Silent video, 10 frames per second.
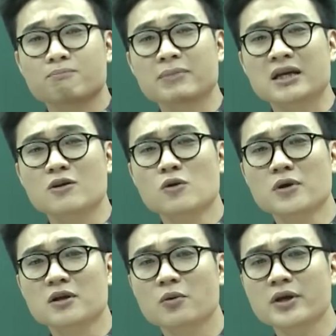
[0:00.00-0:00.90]
Mỹ
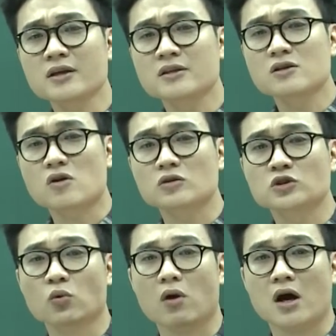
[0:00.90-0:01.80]
lùi lũi như con
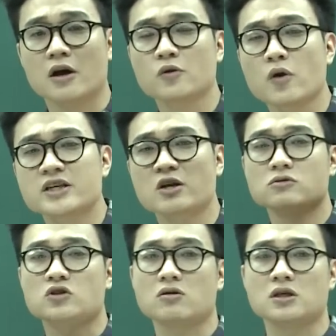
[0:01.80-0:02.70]
rùa nuôi trong
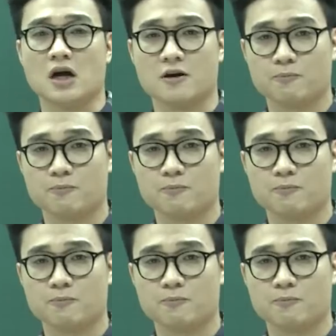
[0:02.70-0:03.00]
xó cửa.